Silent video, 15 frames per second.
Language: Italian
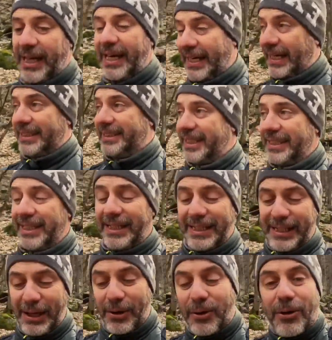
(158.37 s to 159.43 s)
alle cazzate di
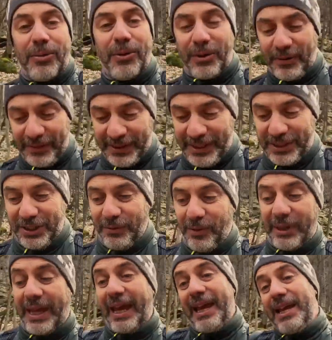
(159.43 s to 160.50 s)
Teo, comunque vi dicevo
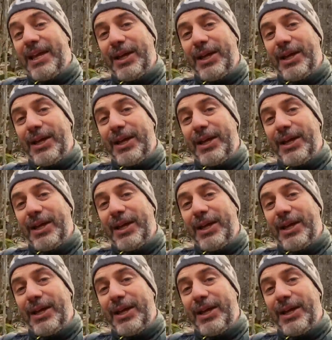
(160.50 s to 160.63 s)
che